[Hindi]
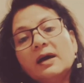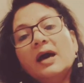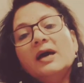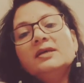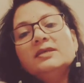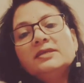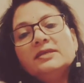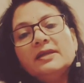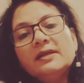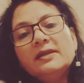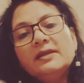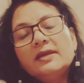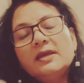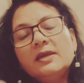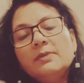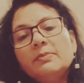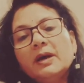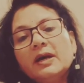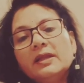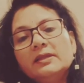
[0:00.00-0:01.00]
आश्चर्य की
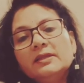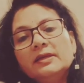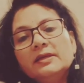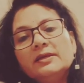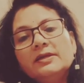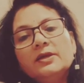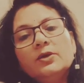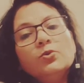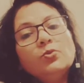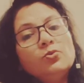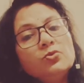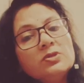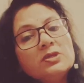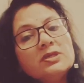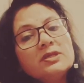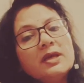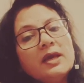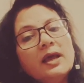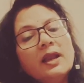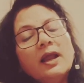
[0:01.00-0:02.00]
बात देखिए
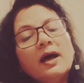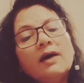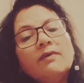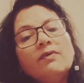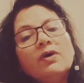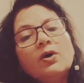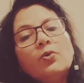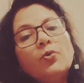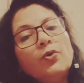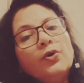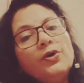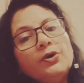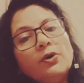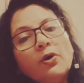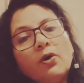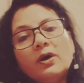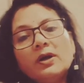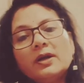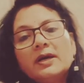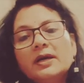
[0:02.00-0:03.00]
उसके अलावा कोई
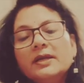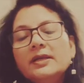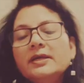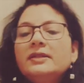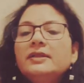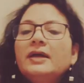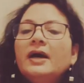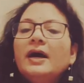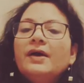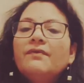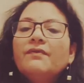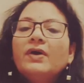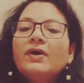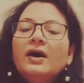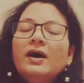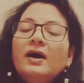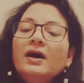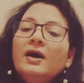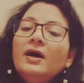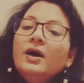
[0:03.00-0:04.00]
और ख़रीदार
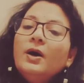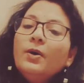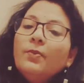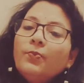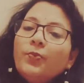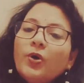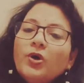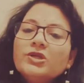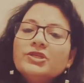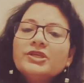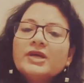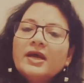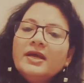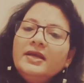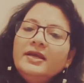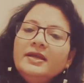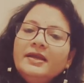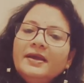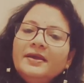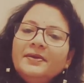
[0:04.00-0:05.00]
वहाँ पहुँचा ही
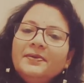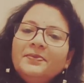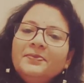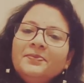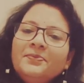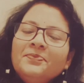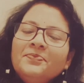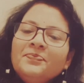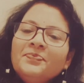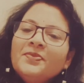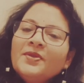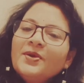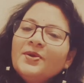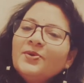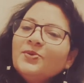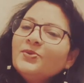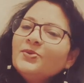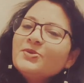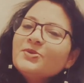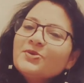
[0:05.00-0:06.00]
नहीं
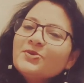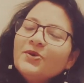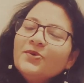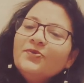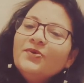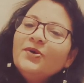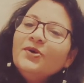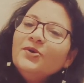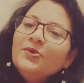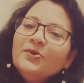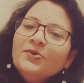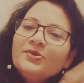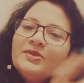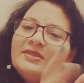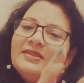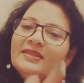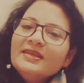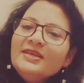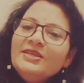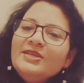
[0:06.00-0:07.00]
उसको वो
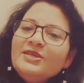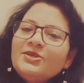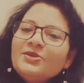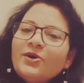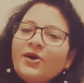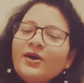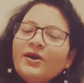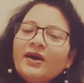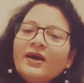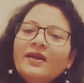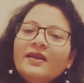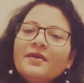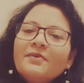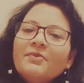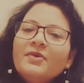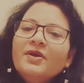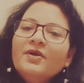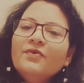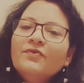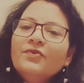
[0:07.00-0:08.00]
उतने ही सौ डॉलर
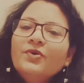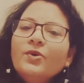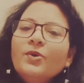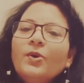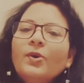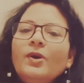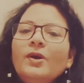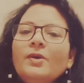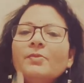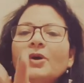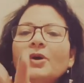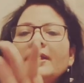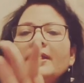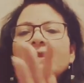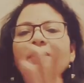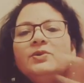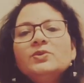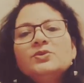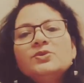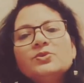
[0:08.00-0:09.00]
में वो गोल्ड माइन
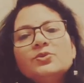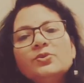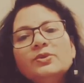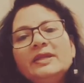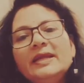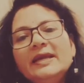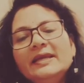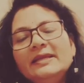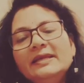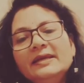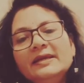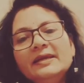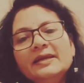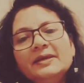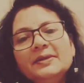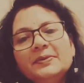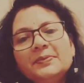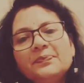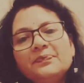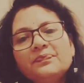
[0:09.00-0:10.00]
उसको दे दी गई